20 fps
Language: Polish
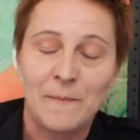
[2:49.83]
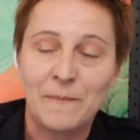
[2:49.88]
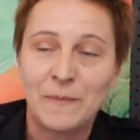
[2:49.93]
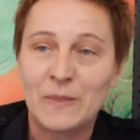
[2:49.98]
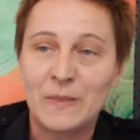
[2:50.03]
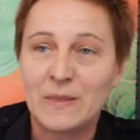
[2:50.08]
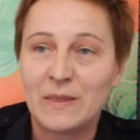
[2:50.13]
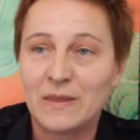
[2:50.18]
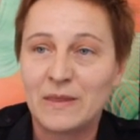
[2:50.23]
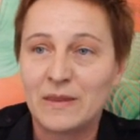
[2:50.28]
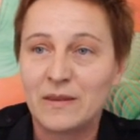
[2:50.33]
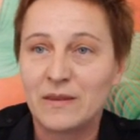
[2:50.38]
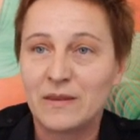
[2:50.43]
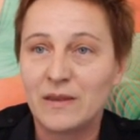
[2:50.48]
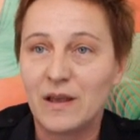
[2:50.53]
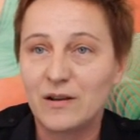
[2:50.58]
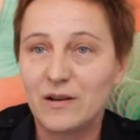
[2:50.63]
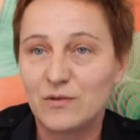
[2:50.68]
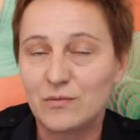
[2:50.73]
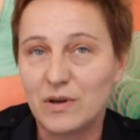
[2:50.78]
mm,
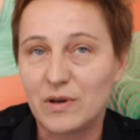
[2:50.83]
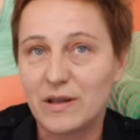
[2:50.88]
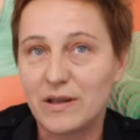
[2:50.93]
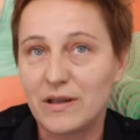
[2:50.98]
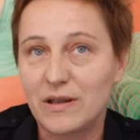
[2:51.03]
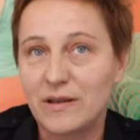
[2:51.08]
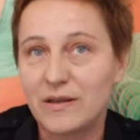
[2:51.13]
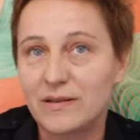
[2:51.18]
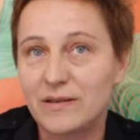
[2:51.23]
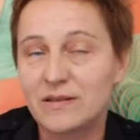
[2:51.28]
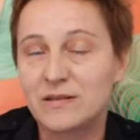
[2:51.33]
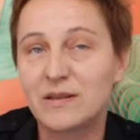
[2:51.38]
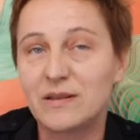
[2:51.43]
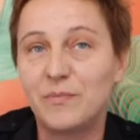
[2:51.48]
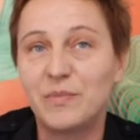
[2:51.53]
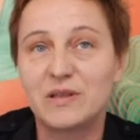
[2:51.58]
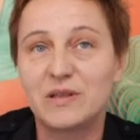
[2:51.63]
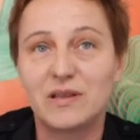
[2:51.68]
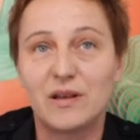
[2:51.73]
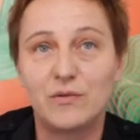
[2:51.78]
na które
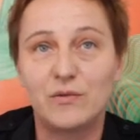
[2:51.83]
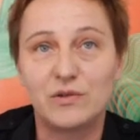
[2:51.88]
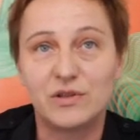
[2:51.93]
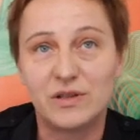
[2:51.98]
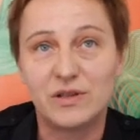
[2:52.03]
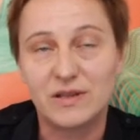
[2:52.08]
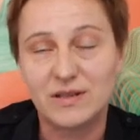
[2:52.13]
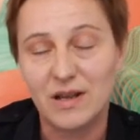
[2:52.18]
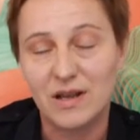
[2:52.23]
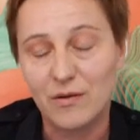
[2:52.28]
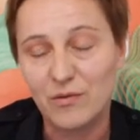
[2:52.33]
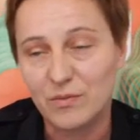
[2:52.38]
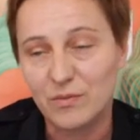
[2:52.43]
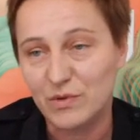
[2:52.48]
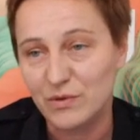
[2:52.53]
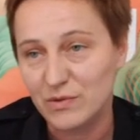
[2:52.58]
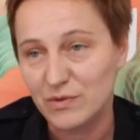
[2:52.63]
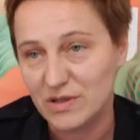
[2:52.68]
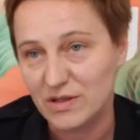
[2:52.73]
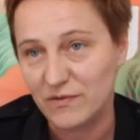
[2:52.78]
zapisało się całe
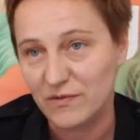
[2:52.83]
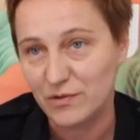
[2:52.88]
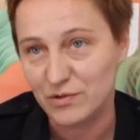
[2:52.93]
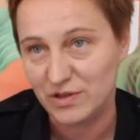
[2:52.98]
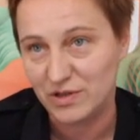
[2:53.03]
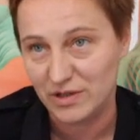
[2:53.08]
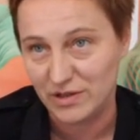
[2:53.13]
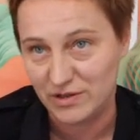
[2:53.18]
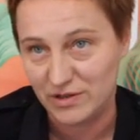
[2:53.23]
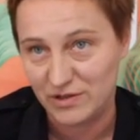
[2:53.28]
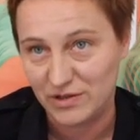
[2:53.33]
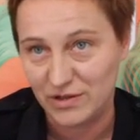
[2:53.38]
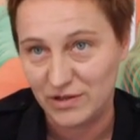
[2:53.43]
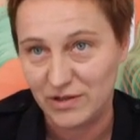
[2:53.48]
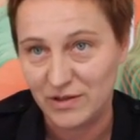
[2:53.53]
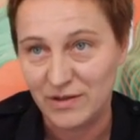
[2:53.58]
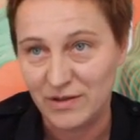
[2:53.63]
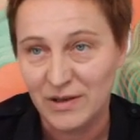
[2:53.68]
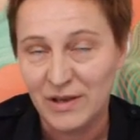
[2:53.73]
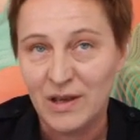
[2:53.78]
mnóstwo
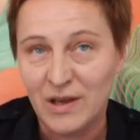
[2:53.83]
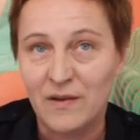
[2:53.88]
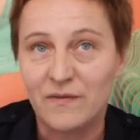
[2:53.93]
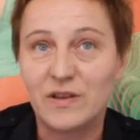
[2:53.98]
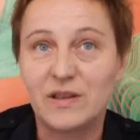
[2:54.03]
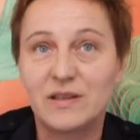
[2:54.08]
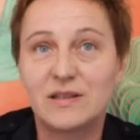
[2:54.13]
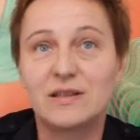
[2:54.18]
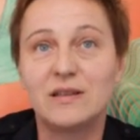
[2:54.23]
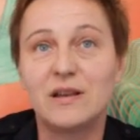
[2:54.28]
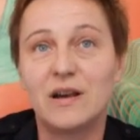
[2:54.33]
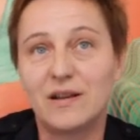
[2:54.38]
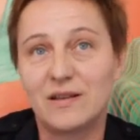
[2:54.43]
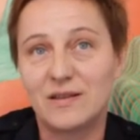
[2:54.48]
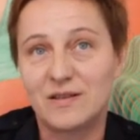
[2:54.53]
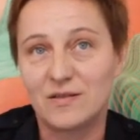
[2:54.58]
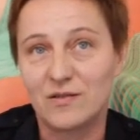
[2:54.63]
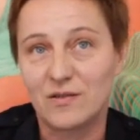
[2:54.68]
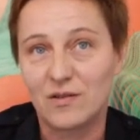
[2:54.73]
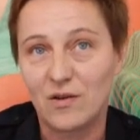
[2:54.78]
dzieci, więc
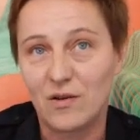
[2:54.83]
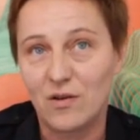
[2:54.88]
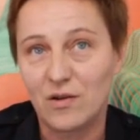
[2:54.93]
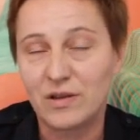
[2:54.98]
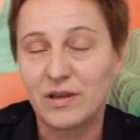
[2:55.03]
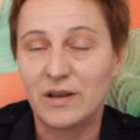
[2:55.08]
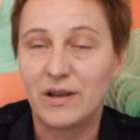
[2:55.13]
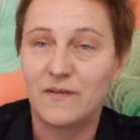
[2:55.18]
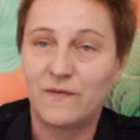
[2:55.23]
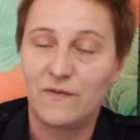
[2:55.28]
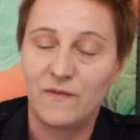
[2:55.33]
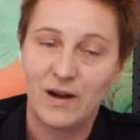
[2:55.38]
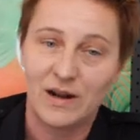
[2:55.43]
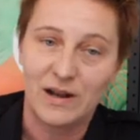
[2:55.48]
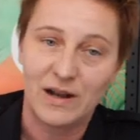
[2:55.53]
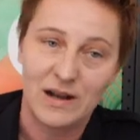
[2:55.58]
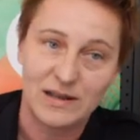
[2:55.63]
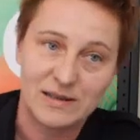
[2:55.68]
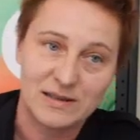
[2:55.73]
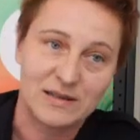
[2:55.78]
jak co rok, jak w
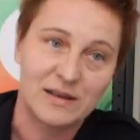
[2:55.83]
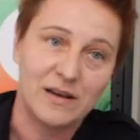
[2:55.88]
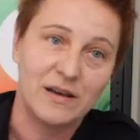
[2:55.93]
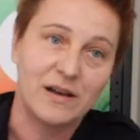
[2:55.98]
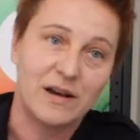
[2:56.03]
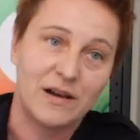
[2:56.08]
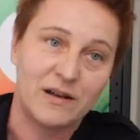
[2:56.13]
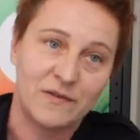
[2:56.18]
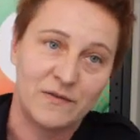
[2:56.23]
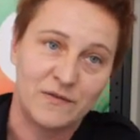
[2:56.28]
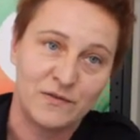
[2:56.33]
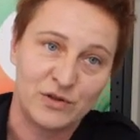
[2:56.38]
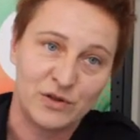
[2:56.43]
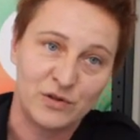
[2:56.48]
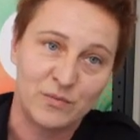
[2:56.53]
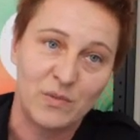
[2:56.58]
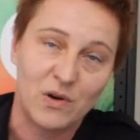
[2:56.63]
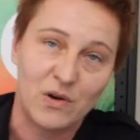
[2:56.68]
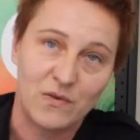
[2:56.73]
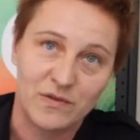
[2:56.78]
wakacje, jak w
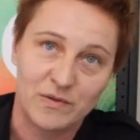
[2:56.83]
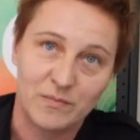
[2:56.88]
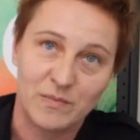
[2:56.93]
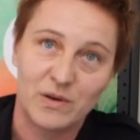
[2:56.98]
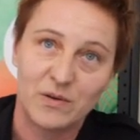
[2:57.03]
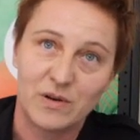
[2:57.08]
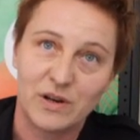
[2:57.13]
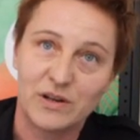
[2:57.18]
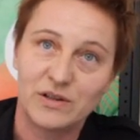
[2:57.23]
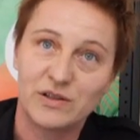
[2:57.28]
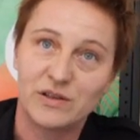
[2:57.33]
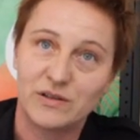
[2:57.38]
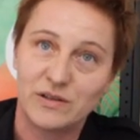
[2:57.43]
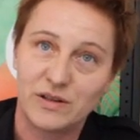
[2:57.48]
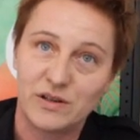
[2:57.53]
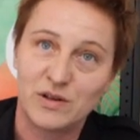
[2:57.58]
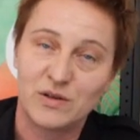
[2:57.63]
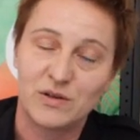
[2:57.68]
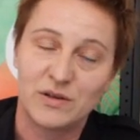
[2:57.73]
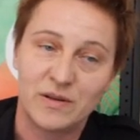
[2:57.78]
zimowym okresie
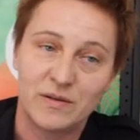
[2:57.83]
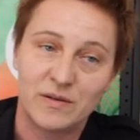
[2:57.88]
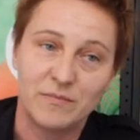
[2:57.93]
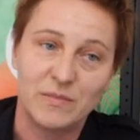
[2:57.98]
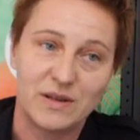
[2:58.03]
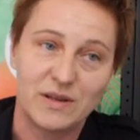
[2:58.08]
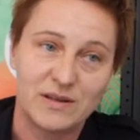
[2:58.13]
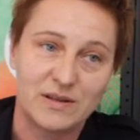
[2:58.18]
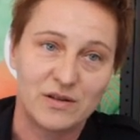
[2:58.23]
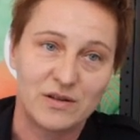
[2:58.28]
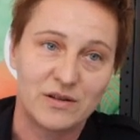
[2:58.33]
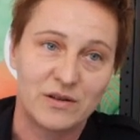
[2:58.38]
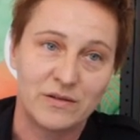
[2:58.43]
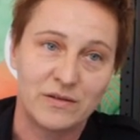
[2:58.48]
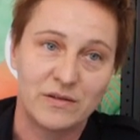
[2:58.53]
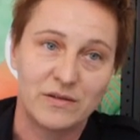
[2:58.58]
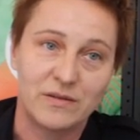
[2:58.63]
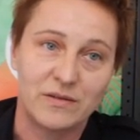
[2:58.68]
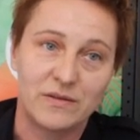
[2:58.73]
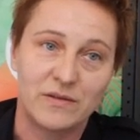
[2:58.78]
też e, międzyszko-
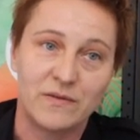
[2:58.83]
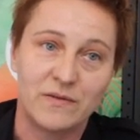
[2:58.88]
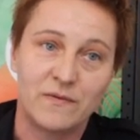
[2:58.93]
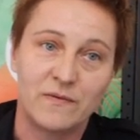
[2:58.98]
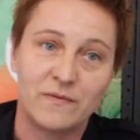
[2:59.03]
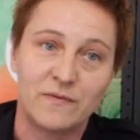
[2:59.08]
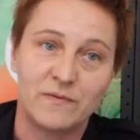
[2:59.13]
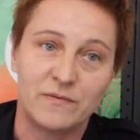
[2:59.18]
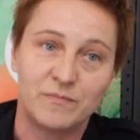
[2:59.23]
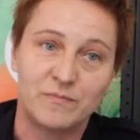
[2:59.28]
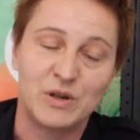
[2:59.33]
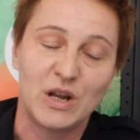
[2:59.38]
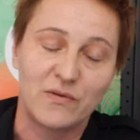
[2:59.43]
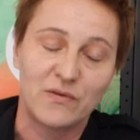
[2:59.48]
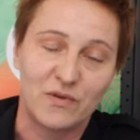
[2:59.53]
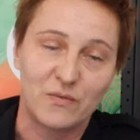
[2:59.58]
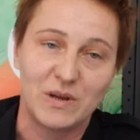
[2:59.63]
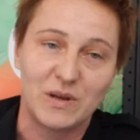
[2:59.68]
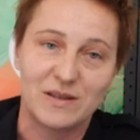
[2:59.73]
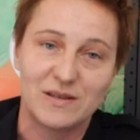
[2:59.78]
e,
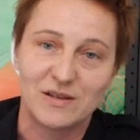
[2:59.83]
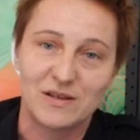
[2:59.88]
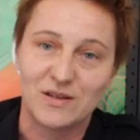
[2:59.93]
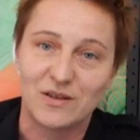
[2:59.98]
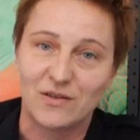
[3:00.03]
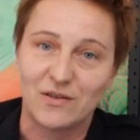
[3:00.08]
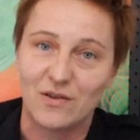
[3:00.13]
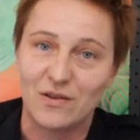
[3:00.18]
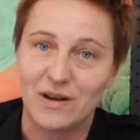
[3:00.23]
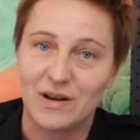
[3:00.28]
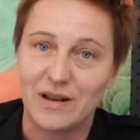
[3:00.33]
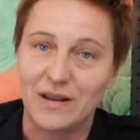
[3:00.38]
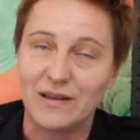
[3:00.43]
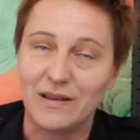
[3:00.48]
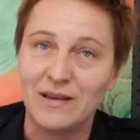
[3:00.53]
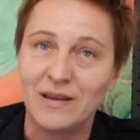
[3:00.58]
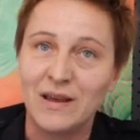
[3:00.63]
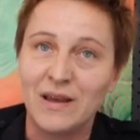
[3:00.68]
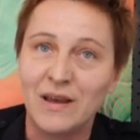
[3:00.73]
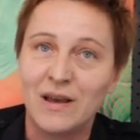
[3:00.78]
przerwy
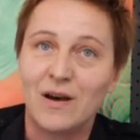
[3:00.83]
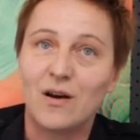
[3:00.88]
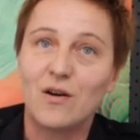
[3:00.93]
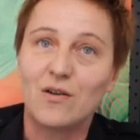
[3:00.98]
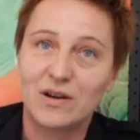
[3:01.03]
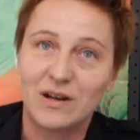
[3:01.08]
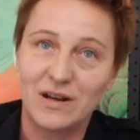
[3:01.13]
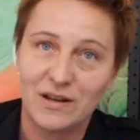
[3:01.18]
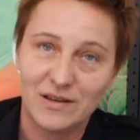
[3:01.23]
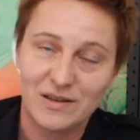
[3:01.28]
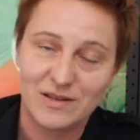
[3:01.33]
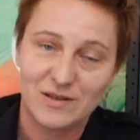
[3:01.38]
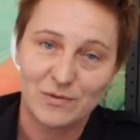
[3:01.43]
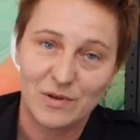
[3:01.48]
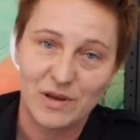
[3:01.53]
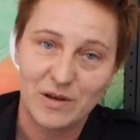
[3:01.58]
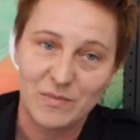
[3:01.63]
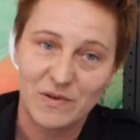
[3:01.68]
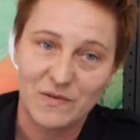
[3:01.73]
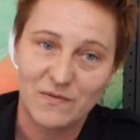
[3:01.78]
międzyszkolnej,
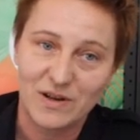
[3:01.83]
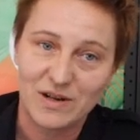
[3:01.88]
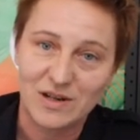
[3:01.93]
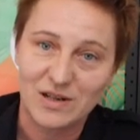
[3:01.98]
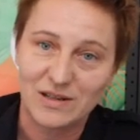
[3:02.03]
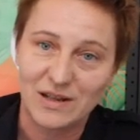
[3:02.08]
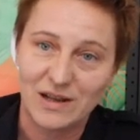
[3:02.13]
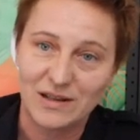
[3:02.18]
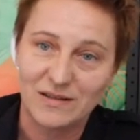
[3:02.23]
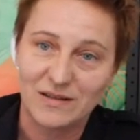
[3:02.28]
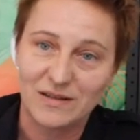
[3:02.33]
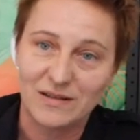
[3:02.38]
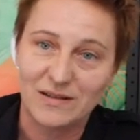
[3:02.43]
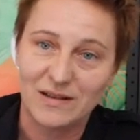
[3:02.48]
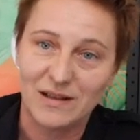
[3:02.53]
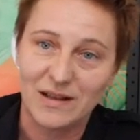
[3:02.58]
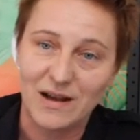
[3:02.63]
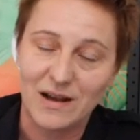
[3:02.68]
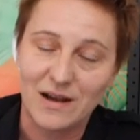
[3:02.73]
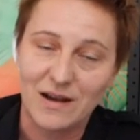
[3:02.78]
organizujemy warsztaty
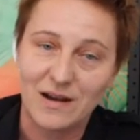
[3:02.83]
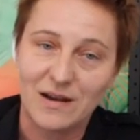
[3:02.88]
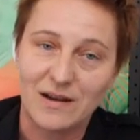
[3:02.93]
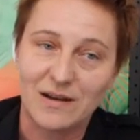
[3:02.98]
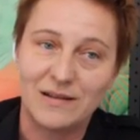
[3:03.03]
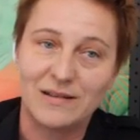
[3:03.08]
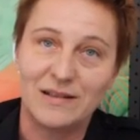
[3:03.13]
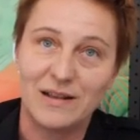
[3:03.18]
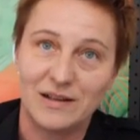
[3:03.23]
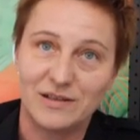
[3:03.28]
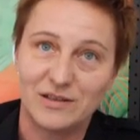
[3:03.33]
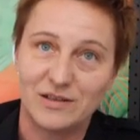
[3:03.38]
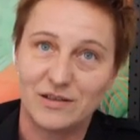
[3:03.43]
dla, dla